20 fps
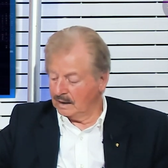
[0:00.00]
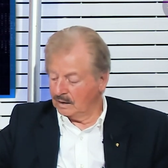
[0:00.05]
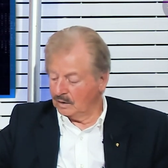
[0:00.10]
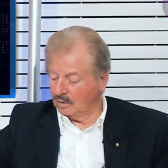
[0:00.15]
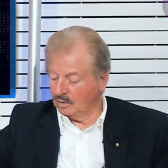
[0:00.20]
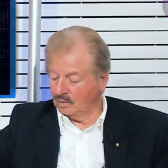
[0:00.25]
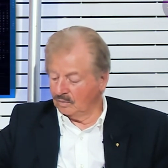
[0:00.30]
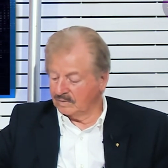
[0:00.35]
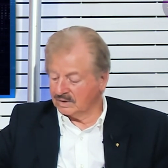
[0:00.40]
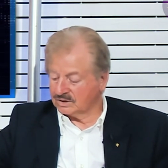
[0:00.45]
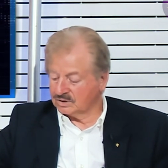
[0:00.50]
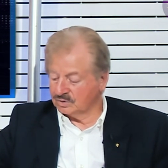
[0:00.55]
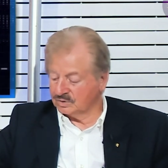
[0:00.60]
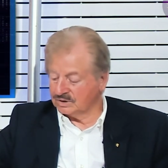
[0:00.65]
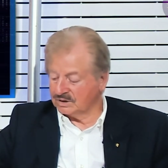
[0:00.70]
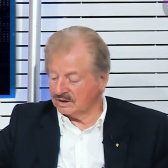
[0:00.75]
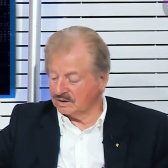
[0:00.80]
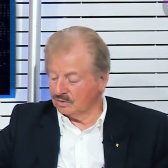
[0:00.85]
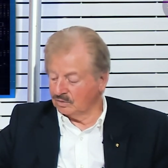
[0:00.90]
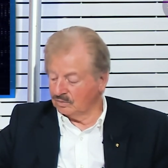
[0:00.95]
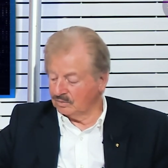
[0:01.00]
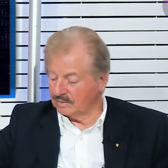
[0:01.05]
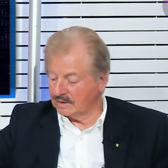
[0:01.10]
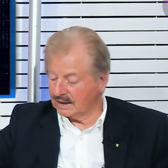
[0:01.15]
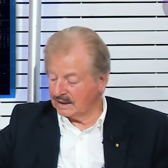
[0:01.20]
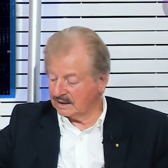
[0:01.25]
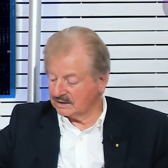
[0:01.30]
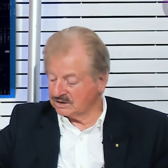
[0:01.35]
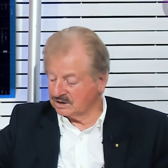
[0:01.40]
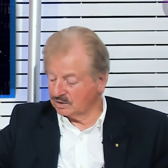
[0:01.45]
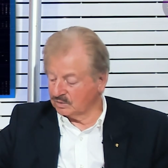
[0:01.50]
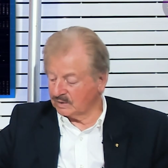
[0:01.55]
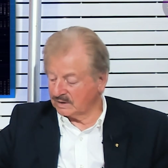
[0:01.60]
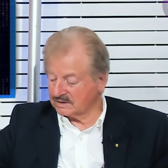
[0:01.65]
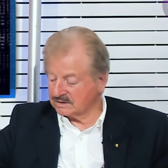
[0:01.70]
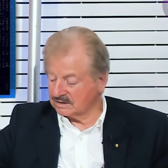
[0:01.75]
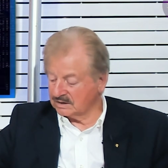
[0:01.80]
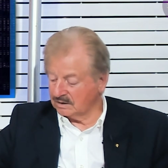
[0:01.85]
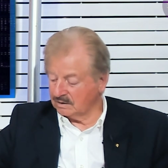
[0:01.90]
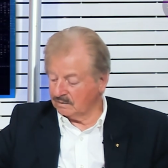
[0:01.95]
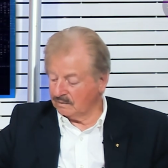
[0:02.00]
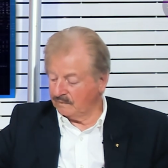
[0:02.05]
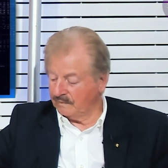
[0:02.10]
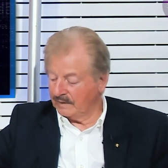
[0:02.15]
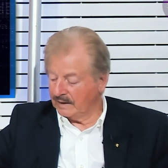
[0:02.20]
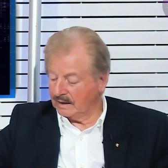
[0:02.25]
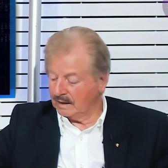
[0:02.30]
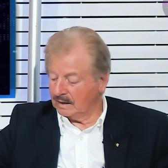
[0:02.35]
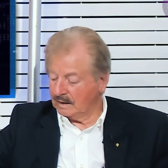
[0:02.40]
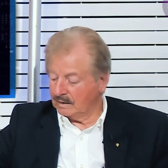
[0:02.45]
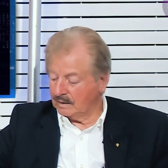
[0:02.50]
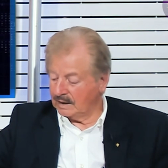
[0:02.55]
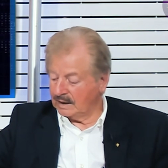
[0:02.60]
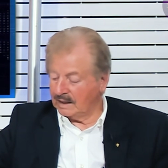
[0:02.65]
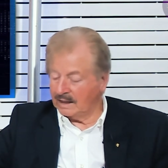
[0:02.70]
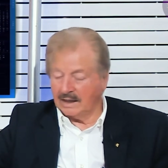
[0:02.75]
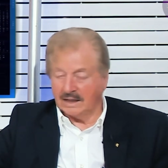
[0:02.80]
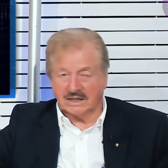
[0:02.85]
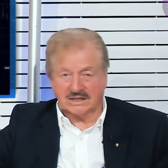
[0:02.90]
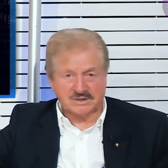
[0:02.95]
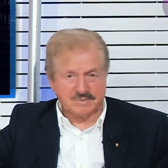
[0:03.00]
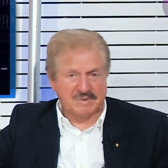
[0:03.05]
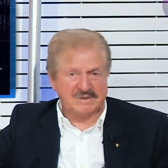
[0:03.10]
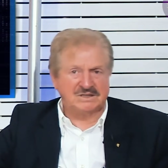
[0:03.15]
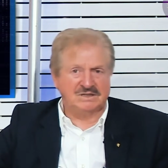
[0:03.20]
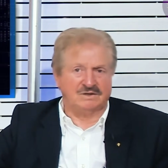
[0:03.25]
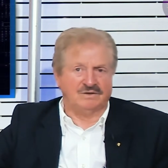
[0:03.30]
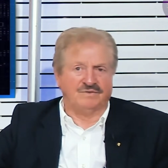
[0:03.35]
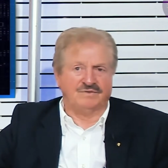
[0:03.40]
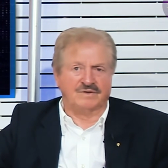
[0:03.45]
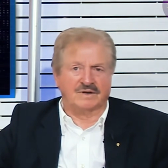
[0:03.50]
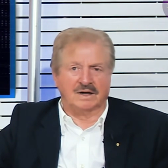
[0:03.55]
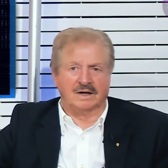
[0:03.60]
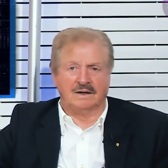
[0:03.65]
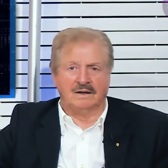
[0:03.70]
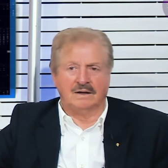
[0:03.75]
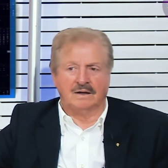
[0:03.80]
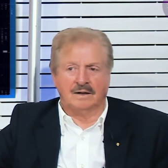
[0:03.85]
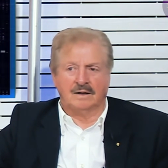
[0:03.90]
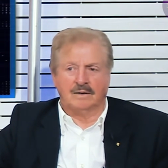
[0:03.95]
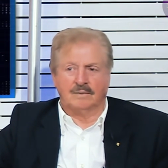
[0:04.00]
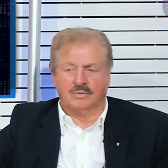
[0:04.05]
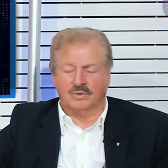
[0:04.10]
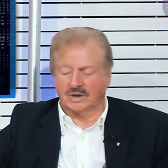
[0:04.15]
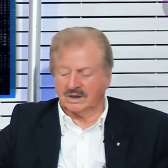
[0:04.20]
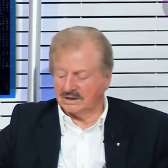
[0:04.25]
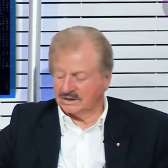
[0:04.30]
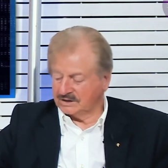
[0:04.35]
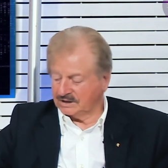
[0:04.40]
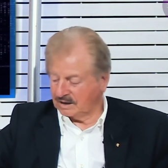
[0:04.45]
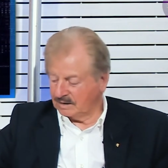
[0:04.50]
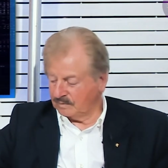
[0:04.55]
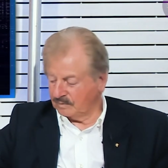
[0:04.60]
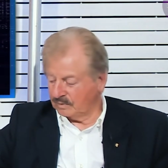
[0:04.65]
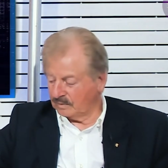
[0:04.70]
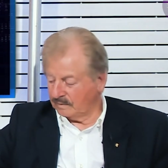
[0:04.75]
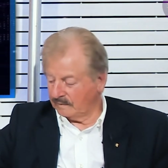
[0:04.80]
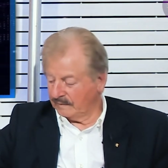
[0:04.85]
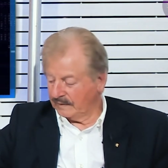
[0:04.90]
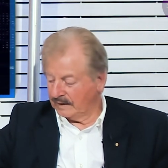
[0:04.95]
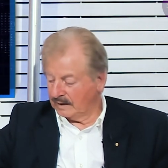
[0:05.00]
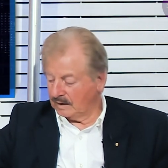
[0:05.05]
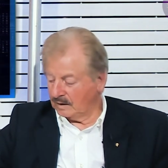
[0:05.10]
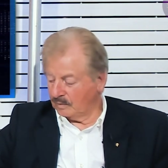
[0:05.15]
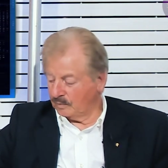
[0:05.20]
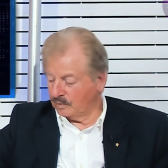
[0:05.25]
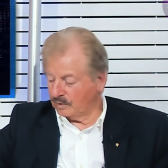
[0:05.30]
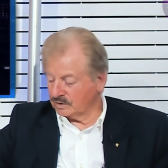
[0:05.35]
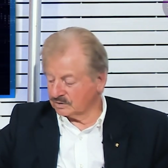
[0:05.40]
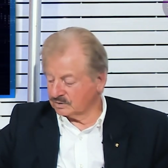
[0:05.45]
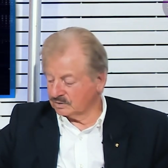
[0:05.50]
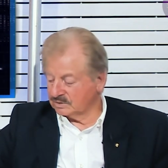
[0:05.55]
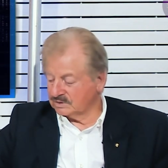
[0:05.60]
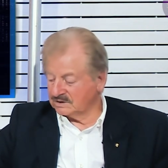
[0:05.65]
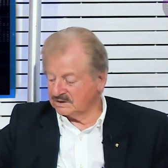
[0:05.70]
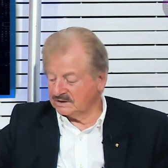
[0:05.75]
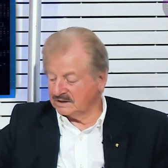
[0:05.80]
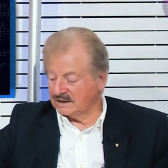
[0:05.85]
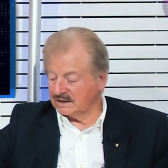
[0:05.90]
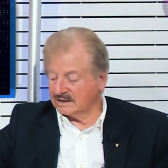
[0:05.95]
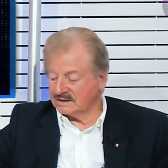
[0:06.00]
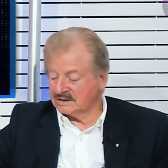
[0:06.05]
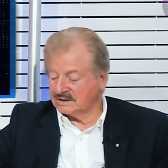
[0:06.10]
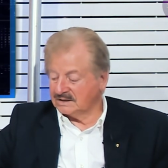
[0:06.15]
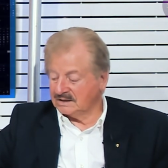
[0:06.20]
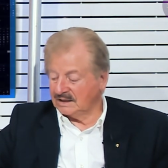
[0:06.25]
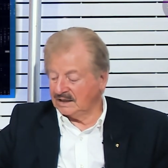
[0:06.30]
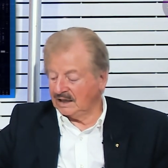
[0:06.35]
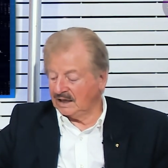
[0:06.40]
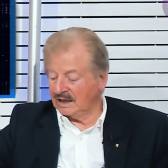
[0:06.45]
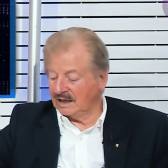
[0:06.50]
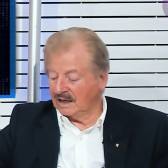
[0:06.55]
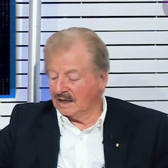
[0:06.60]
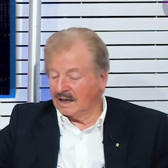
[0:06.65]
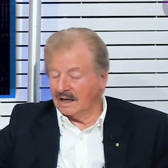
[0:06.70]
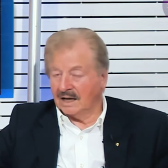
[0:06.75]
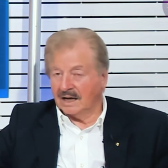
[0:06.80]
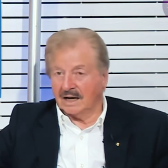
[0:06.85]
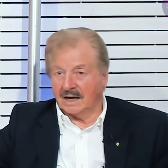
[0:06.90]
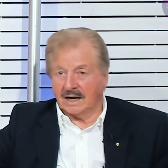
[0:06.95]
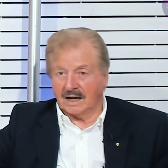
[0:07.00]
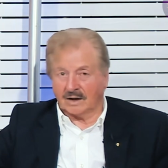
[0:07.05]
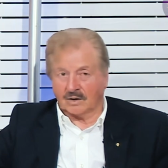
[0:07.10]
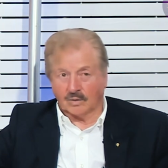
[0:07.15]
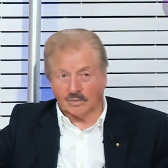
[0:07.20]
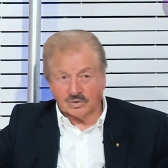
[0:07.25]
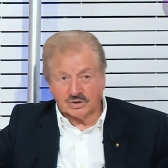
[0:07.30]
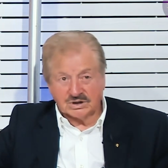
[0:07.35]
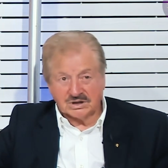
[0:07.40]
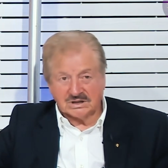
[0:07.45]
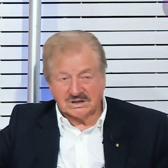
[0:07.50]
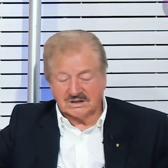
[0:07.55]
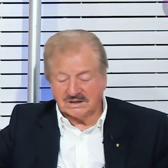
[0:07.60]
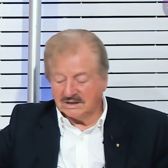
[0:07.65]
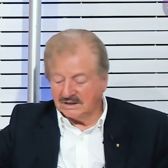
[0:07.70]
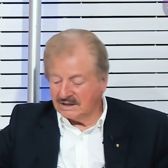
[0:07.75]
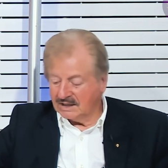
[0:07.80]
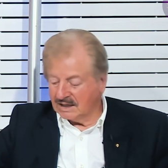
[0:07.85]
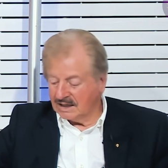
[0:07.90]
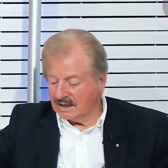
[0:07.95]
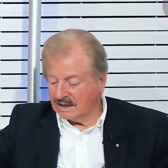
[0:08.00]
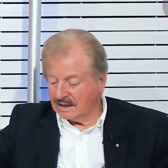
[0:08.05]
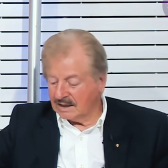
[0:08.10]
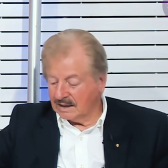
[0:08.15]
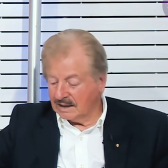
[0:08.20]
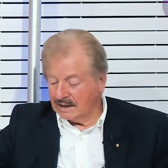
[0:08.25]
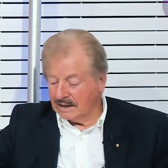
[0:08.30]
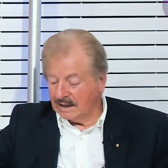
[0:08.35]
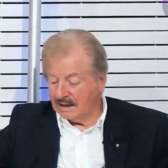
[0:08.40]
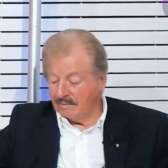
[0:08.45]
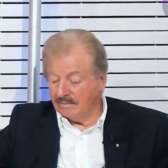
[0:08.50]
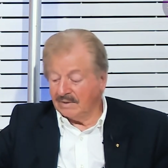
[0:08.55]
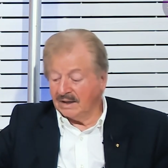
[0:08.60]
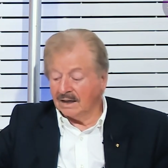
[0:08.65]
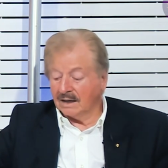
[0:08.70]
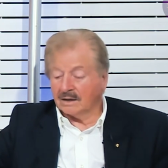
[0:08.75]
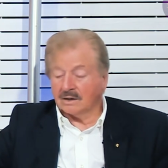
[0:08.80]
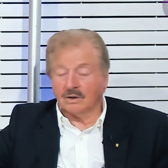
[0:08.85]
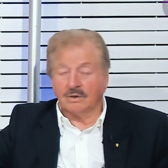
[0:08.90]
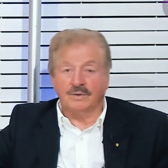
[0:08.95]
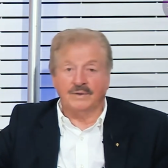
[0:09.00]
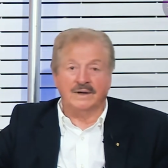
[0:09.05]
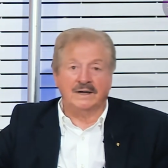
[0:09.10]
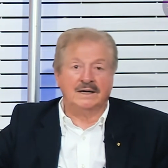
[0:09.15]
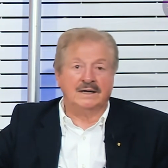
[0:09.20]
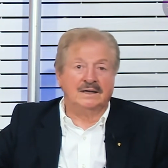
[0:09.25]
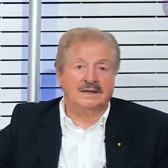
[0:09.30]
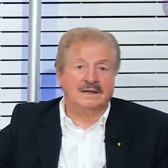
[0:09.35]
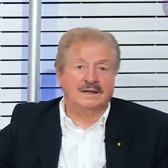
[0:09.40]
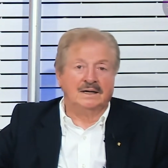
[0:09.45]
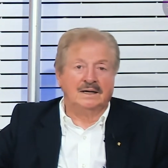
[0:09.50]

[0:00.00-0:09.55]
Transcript: numa, suge numa situação eh, específica. Por exemplo, eu posso dizer assim, é, como dizia Emile Coué,